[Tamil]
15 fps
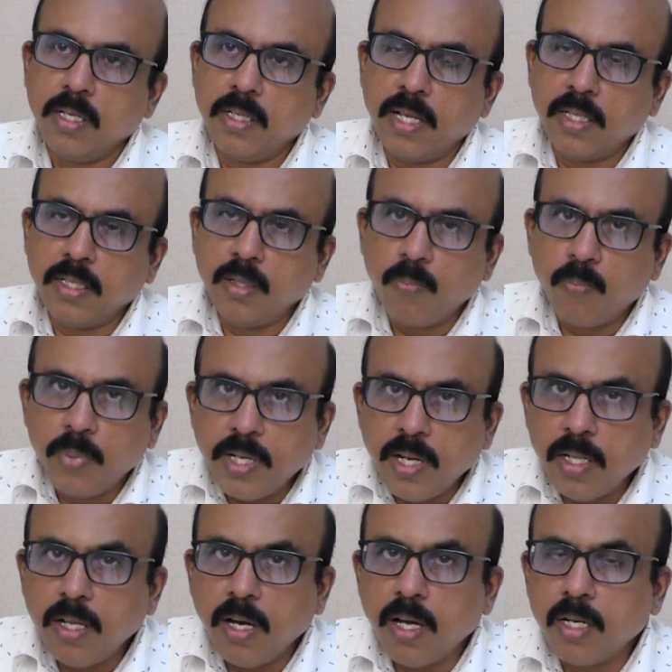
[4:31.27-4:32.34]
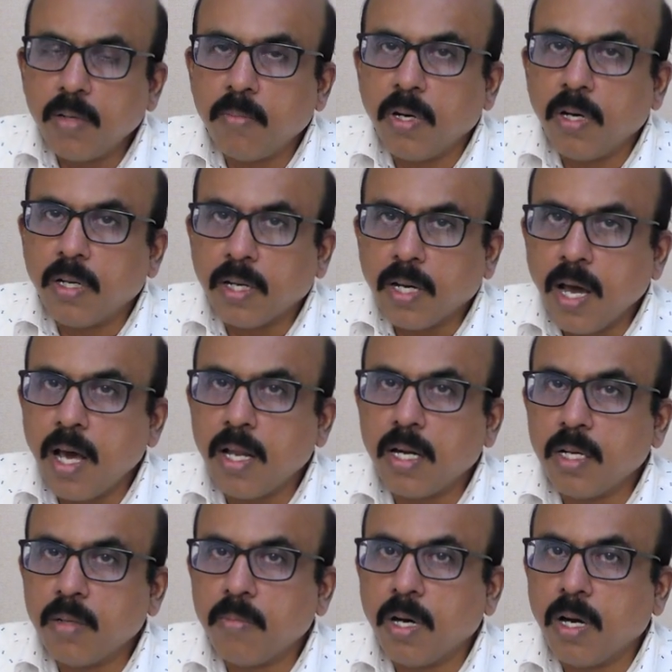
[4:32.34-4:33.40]
இதற்கு பிரதானமான
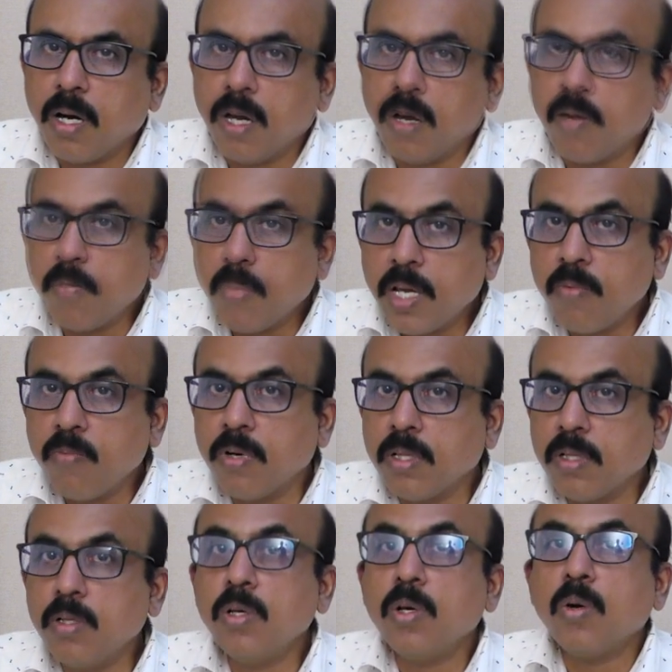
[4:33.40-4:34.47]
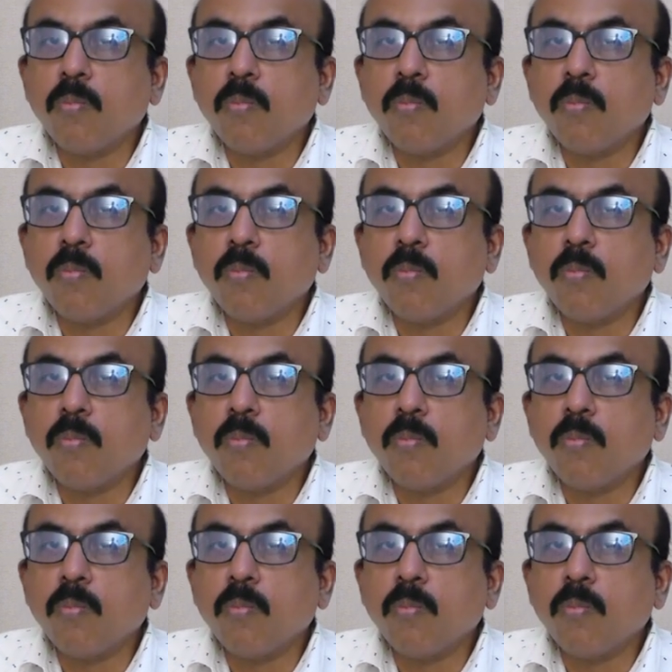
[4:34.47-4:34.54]
காரணமாக அமைவது